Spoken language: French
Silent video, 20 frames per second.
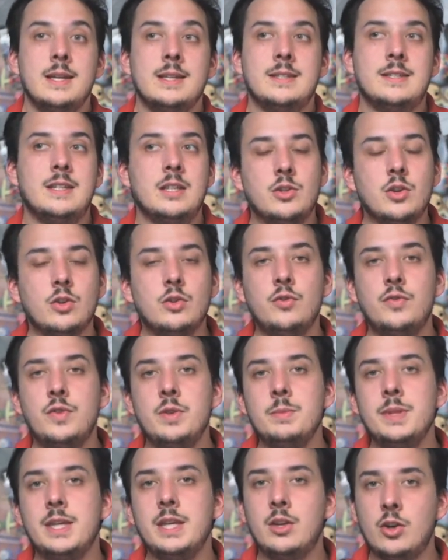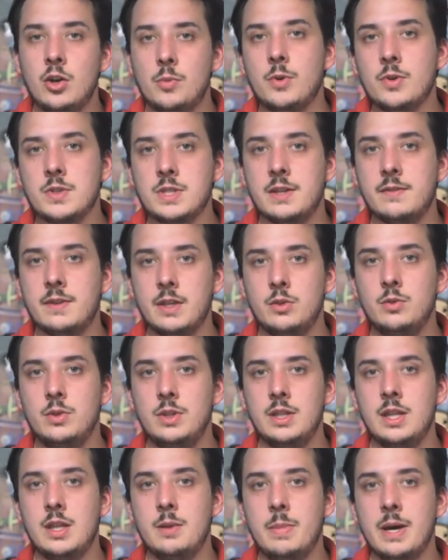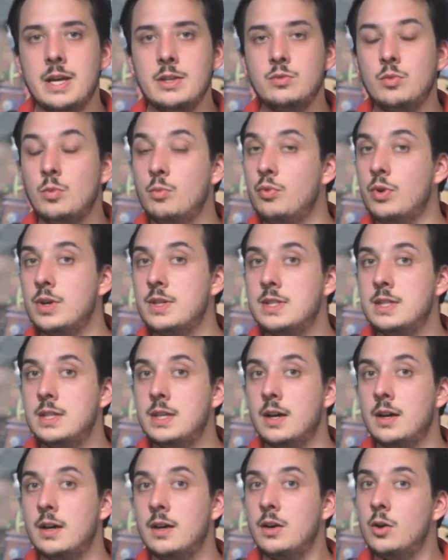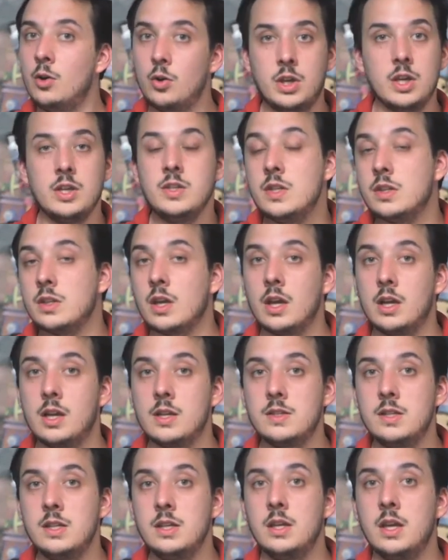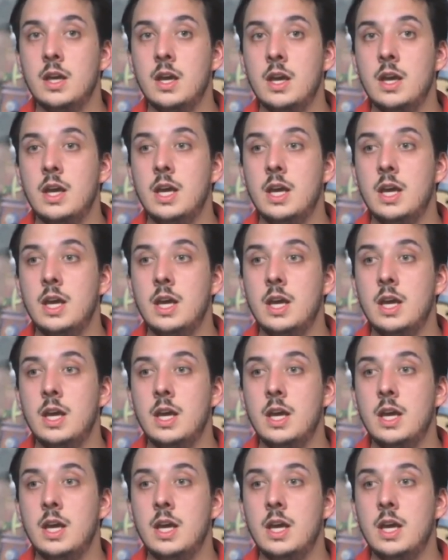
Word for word: C'est le genre de film qui commence avec une idée de base où on pourrait se dire, ok c'est très classique,